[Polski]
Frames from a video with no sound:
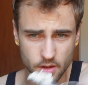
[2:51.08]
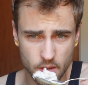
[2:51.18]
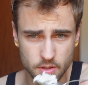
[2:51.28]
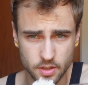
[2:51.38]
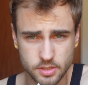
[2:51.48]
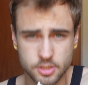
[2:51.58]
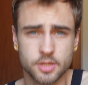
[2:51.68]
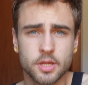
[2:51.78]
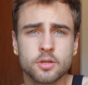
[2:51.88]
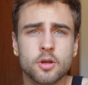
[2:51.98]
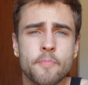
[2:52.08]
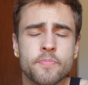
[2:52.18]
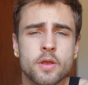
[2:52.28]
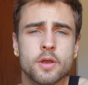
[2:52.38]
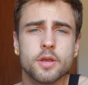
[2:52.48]
jemy teraz śniadanko
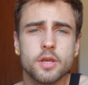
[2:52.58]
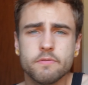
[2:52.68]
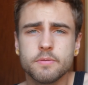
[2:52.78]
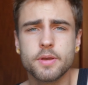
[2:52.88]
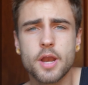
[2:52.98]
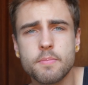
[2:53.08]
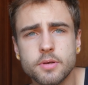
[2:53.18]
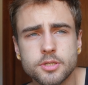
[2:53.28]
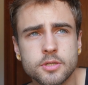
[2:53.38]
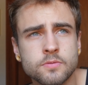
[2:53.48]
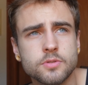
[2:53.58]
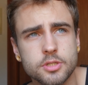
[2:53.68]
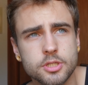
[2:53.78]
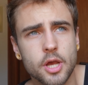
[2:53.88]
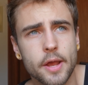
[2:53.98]
i wybieramy się
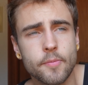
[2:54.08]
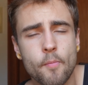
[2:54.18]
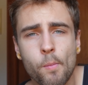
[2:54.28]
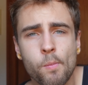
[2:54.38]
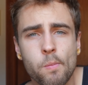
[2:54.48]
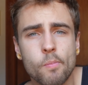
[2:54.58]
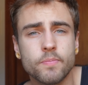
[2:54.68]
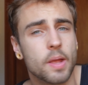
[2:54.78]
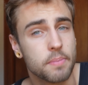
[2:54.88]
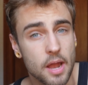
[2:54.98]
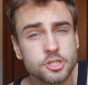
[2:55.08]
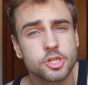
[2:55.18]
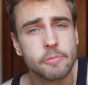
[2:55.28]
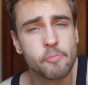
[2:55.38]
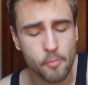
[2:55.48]
dzisiaj na
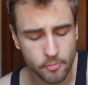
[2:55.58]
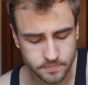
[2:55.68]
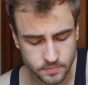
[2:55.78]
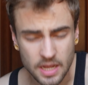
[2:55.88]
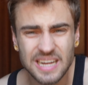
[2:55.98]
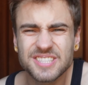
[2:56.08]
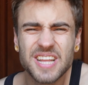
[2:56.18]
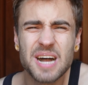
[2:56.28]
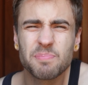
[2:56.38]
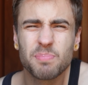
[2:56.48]
plażę. Na